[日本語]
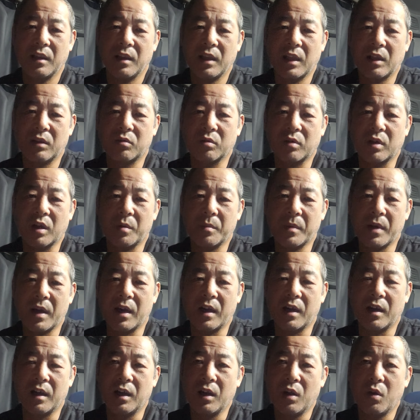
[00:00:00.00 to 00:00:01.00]
だとか、
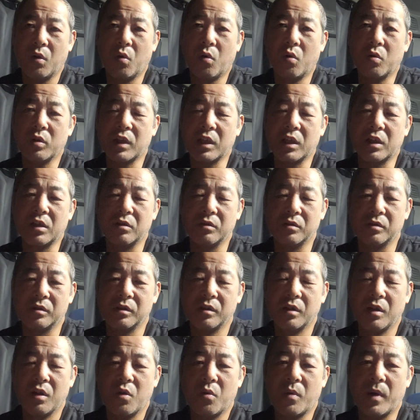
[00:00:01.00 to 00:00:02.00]
まあ、大き
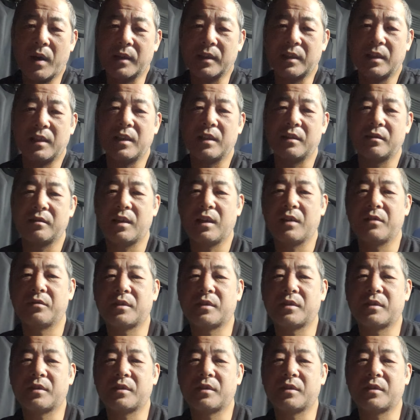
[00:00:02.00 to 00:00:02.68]
く分けてですね、